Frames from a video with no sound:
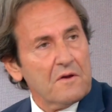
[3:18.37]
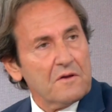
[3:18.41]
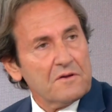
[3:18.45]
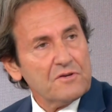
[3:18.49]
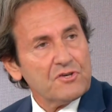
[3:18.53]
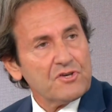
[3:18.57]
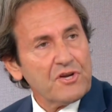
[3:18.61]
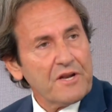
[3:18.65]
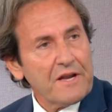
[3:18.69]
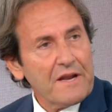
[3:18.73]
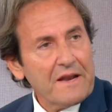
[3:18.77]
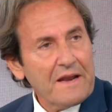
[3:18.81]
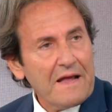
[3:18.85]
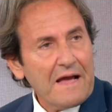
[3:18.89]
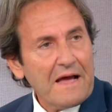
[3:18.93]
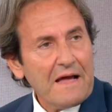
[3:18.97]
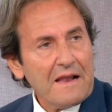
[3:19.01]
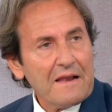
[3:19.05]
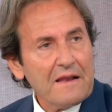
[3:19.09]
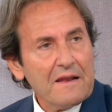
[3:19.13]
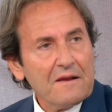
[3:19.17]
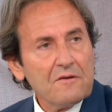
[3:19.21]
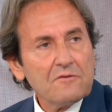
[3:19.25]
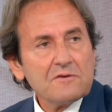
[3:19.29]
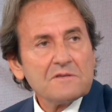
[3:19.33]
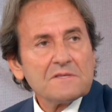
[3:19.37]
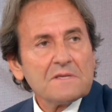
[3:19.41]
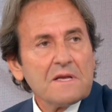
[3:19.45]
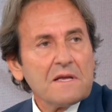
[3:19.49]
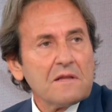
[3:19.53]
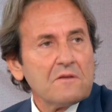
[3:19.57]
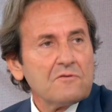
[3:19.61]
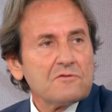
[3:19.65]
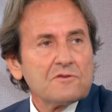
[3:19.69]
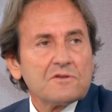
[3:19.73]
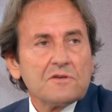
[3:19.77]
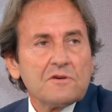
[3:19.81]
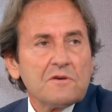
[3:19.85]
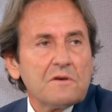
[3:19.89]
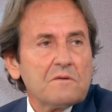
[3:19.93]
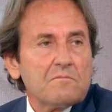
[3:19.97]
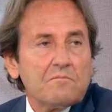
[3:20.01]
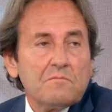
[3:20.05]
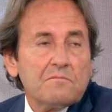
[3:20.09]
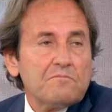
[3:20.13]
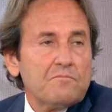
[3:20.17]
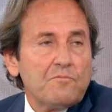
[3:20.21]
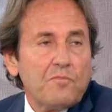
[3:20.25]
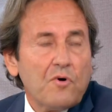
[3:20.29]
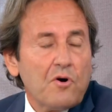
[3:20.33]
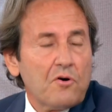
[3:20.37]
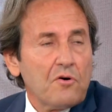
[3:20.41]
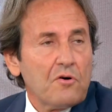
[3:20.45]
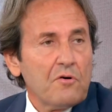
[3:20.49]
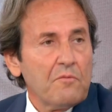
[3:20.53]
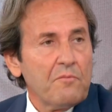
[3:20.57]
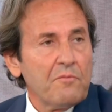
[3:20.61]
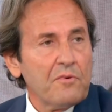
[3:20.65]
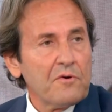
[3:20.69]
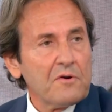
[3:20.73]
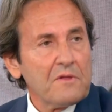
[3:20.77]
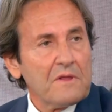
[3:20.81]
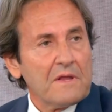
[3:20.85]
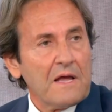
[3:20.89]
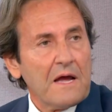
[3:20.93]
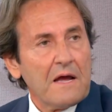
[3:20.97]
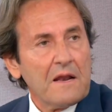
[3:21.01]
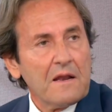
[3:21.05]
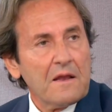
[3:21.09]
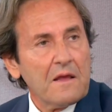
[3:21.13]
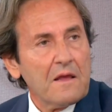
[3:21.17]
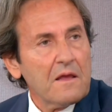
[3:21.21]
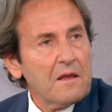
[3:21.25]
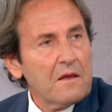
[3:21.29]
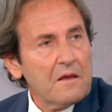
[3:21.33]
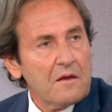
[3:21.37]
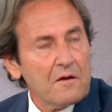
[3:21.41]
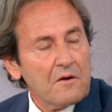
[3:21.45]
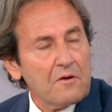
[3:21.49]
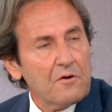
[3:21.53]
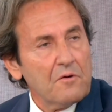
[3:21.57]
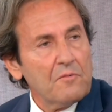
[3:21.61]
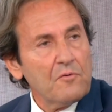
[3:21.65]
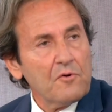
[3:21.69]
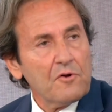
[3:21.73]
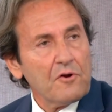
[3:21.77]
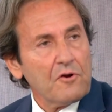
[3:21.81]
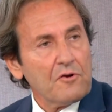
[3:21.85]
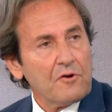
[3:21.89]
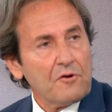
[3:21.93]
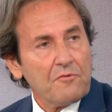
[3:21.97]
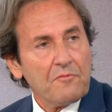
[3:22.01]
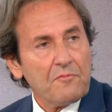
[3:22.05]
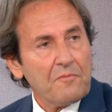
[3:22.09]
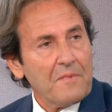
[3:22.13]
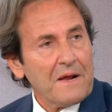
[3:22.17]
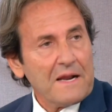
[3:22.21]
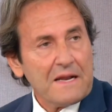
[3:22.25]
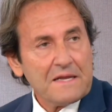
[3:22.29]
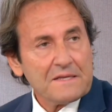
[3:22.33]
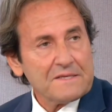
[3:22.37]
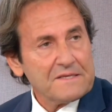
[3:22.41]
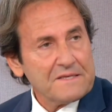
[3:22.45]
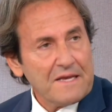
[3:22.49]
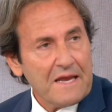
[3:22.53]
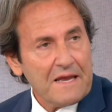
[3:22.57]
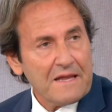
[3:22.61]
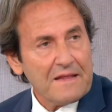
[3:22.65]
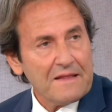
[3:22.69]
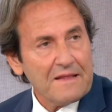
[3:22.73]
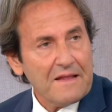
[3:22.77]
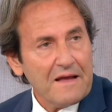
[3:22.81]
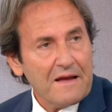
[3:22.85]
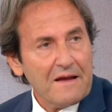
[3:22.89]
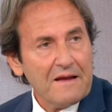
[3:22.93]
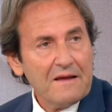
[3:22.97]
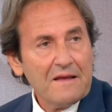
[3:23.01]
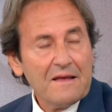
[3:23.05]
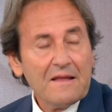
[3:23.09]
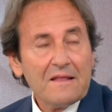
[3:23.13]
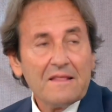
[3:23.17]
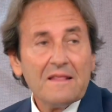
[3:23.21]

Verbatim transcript: generale, lo Stato si può comportare come una normale azienda.